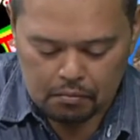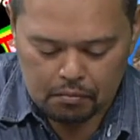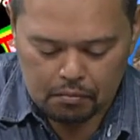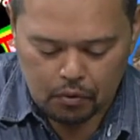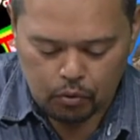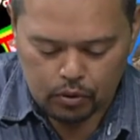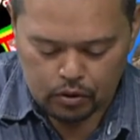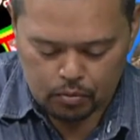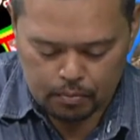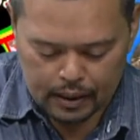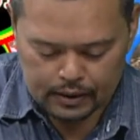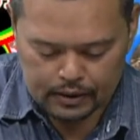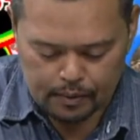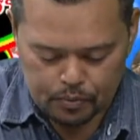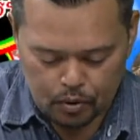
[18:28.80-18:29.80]
คุณสมบัติ
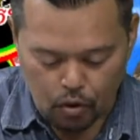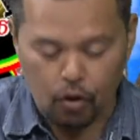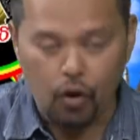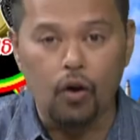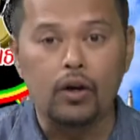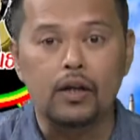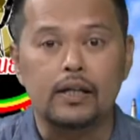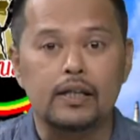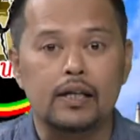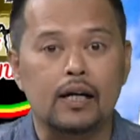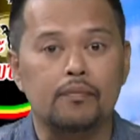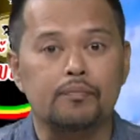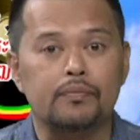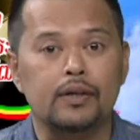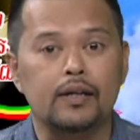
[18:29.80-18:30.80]
12ข้อเลยนะค
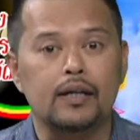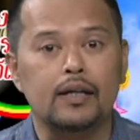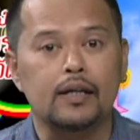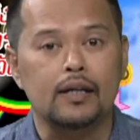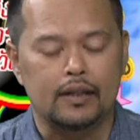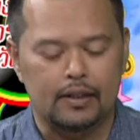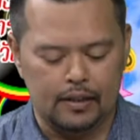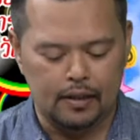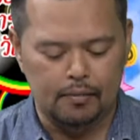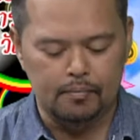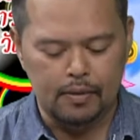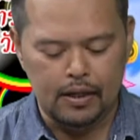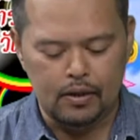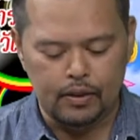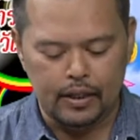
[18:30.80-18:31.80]
รับที่
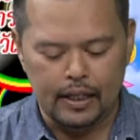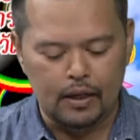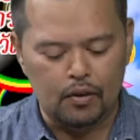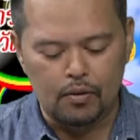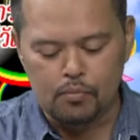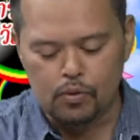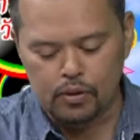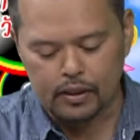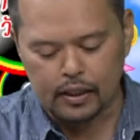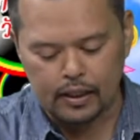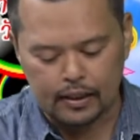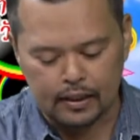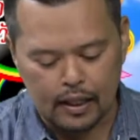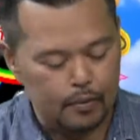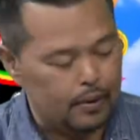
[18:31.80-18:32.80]
มีอยู่ในท่านข้อมูลที่ได้วิ